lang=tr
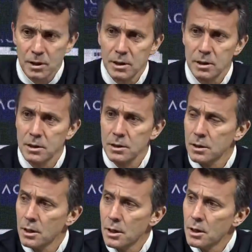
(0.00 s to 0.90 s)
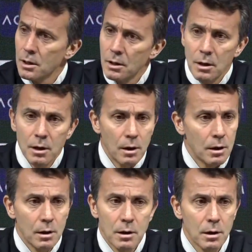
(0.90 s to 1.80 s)
gerekir.
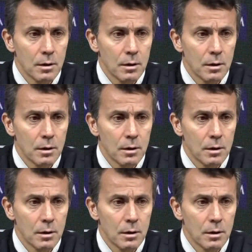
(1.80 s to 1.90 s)
Eee